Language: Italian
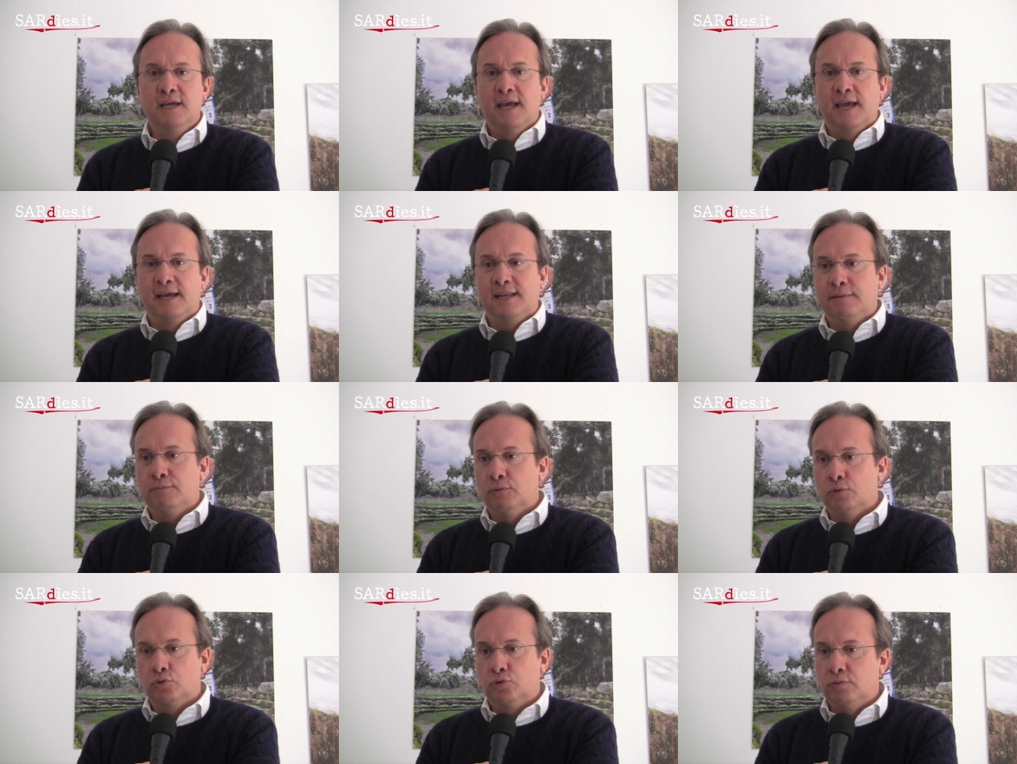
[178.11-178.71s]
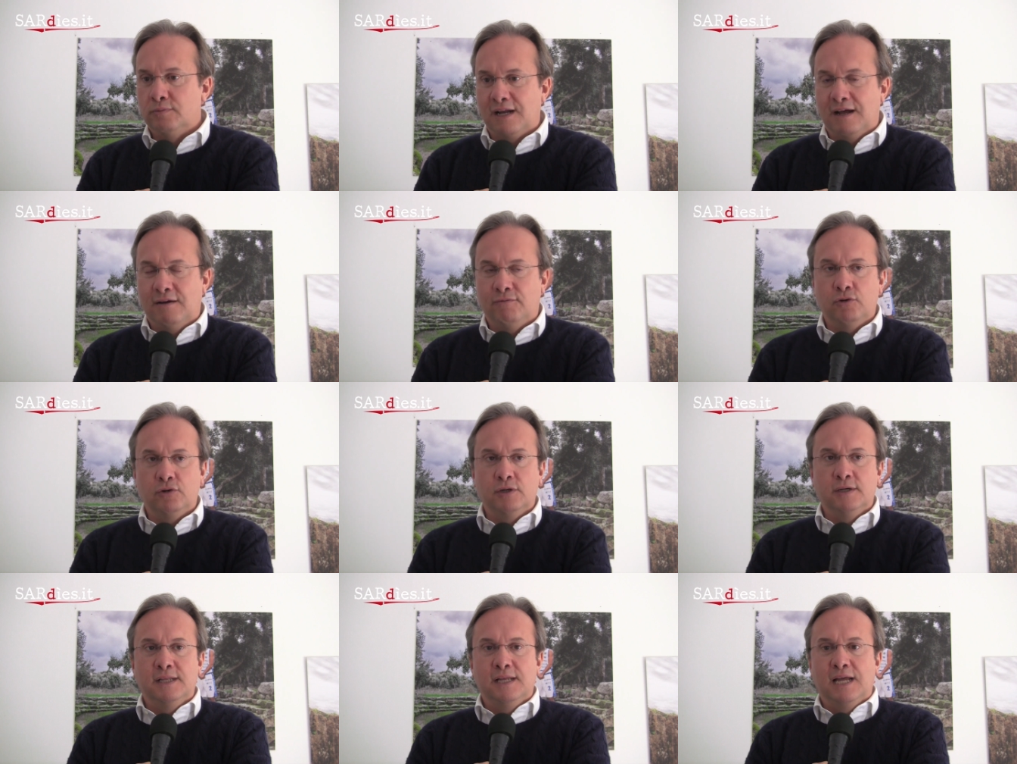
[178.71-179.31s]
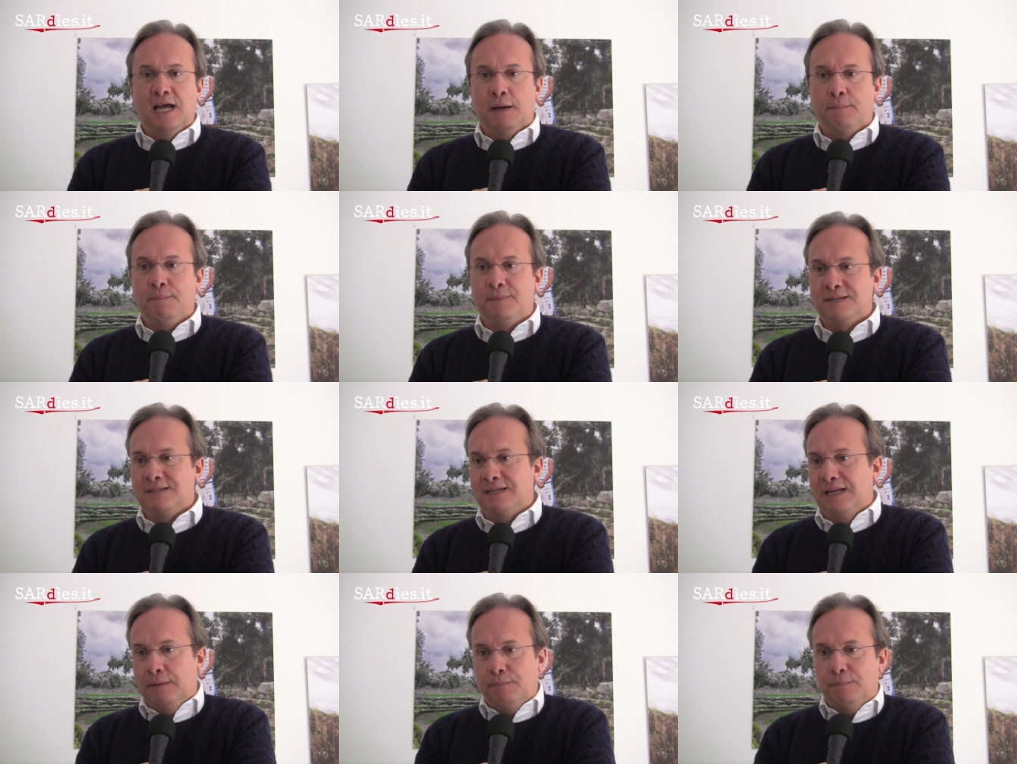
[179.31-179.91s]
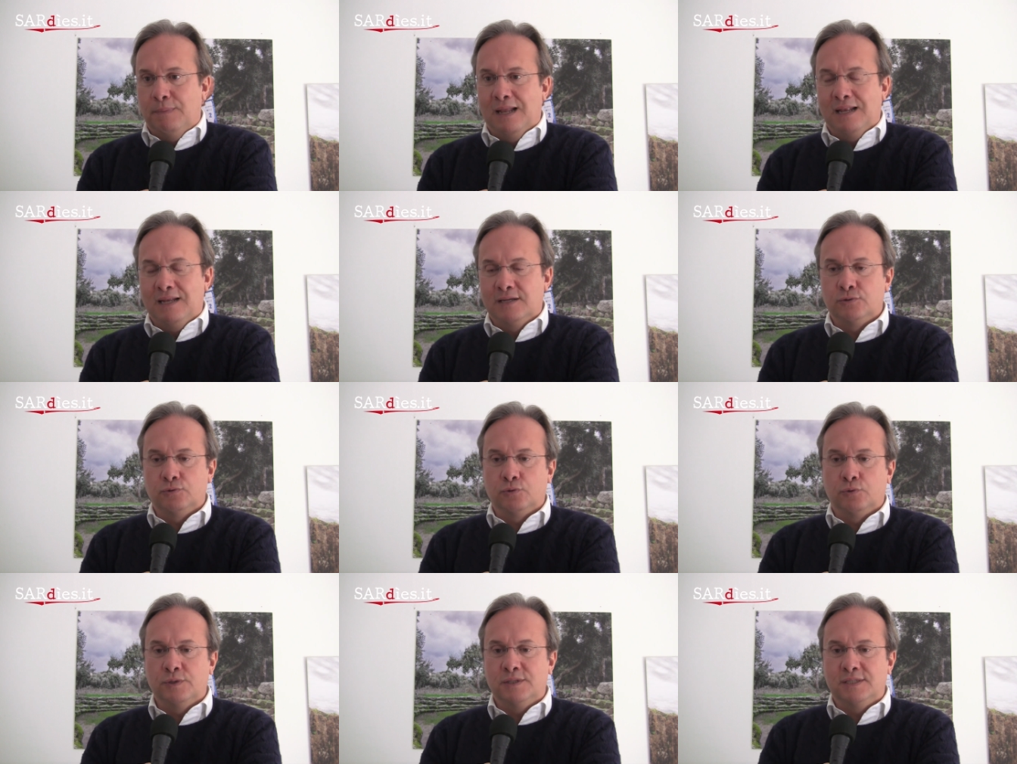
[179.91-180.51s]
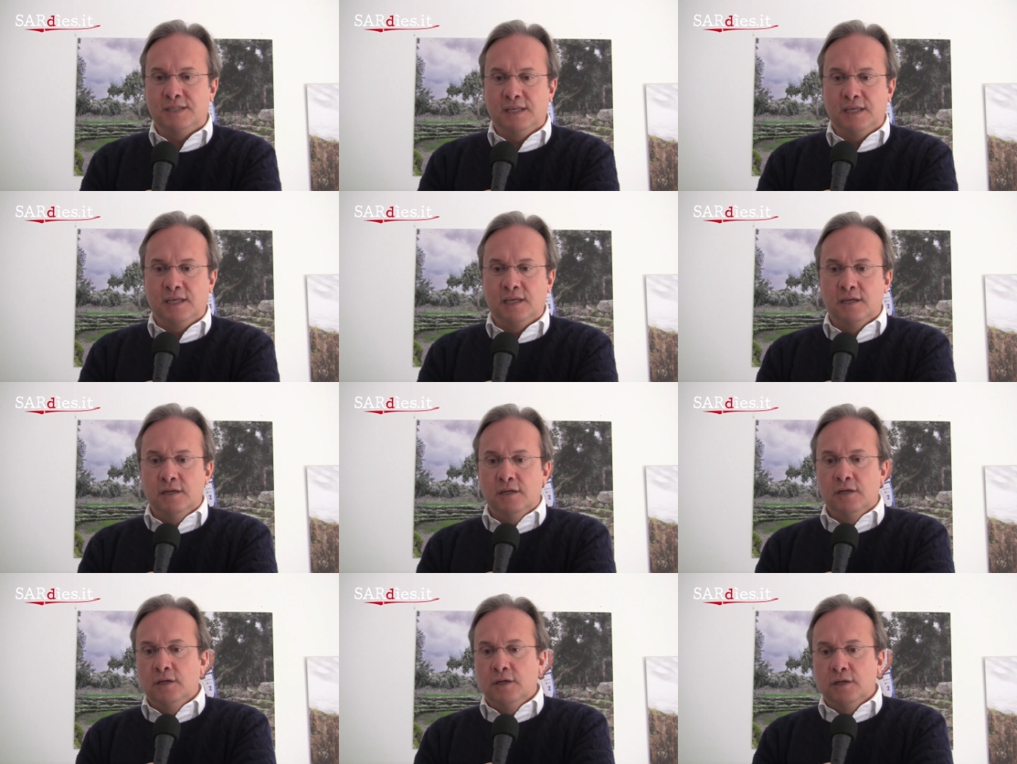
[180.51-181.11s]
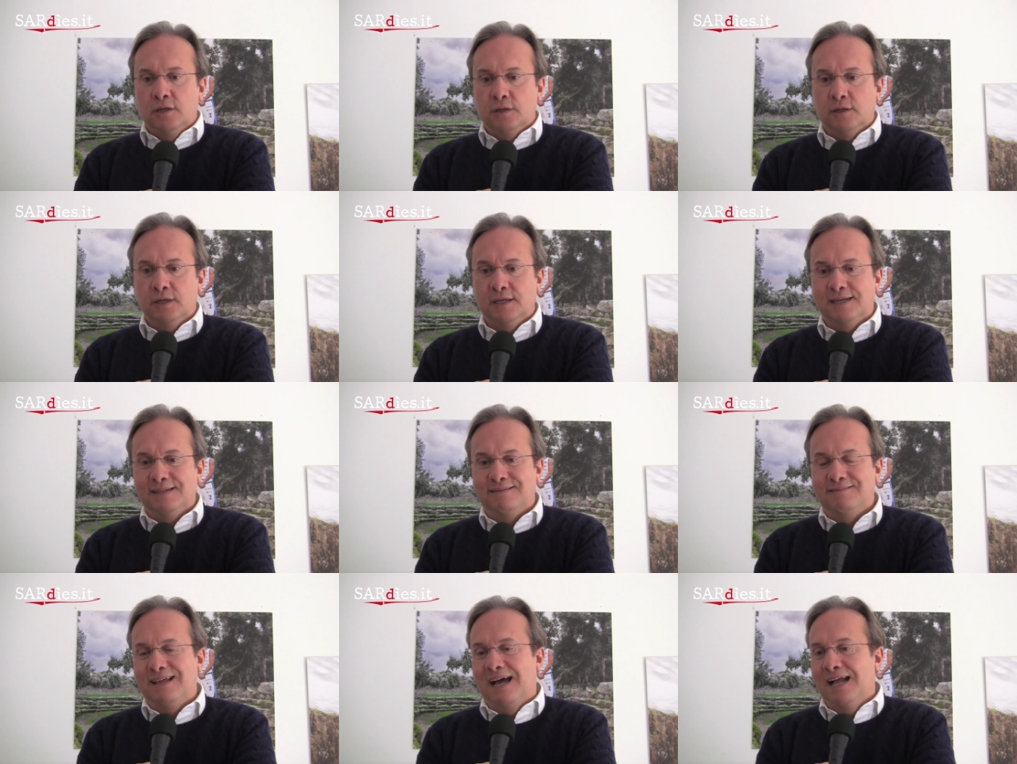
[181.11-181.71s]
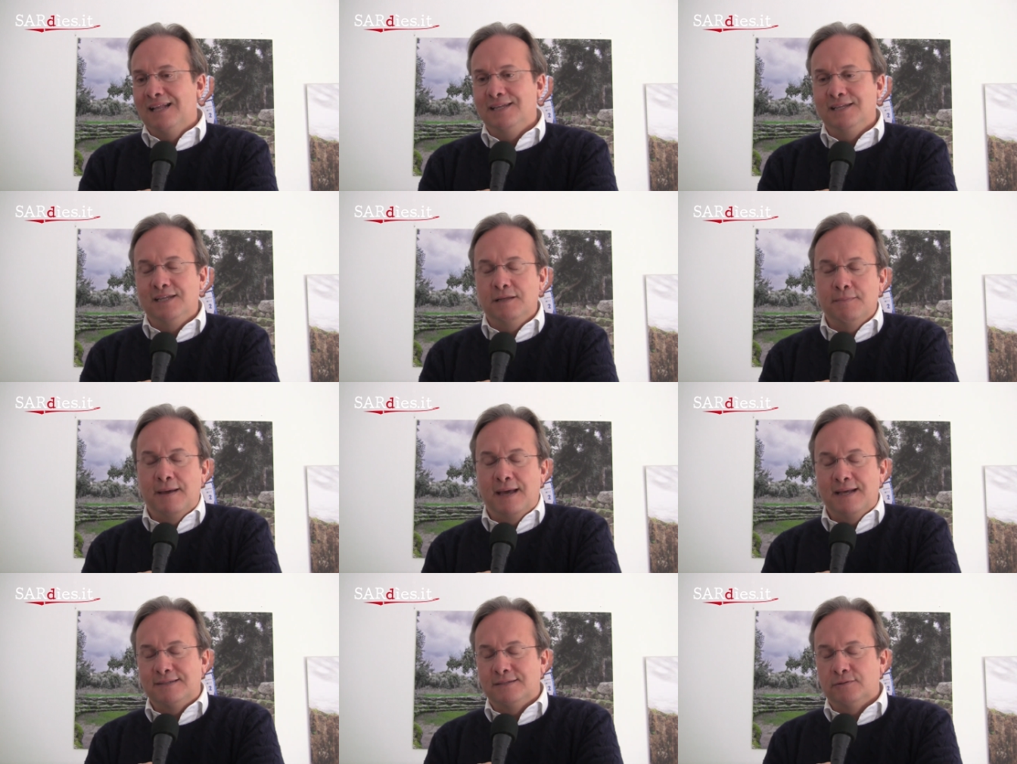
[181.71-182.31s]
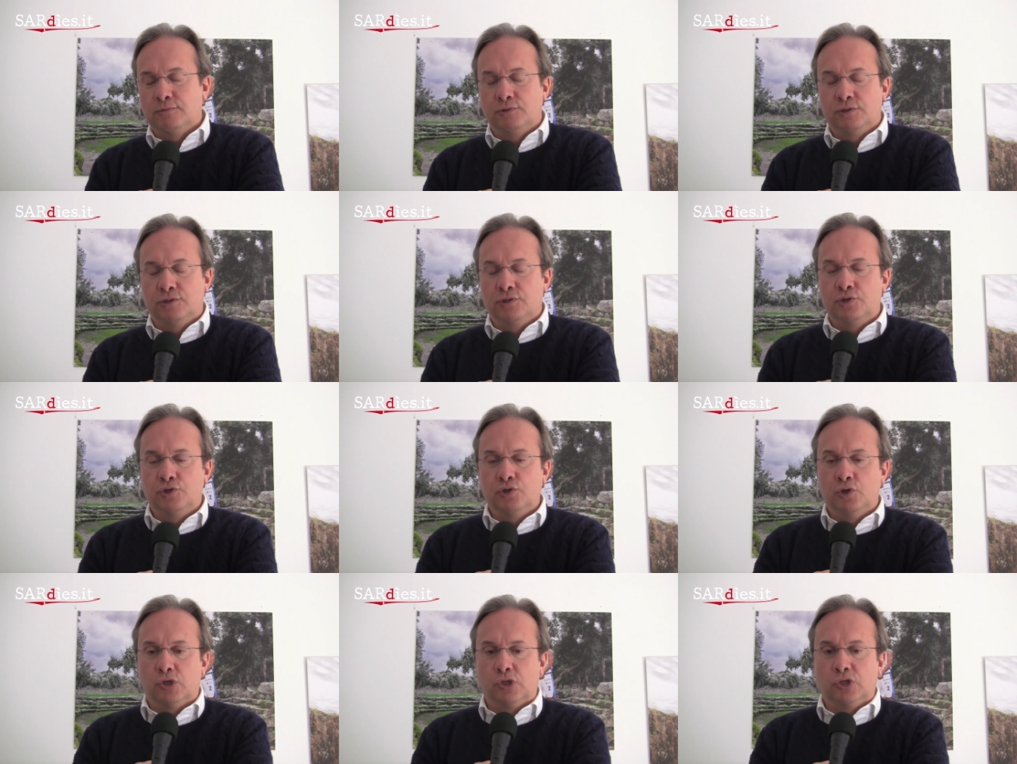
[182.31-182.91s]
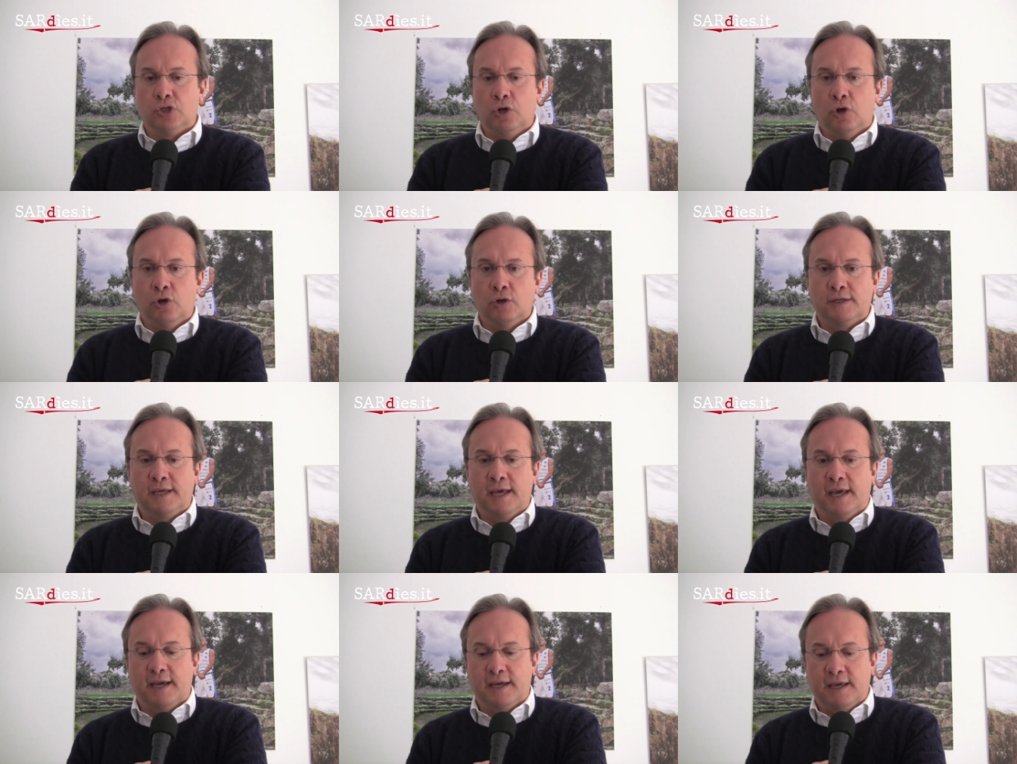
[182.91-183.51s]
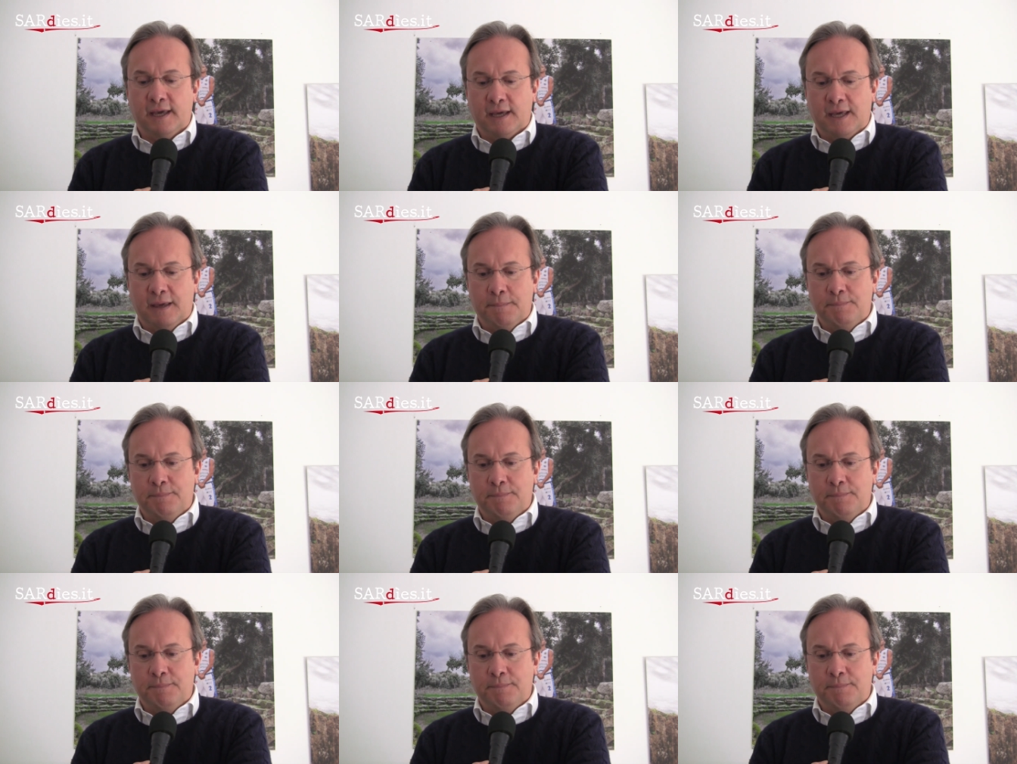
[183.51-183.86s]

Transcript: ed è molto bravo a passare la palla su questi eh, tagli di mezzo, questi short roll che, che,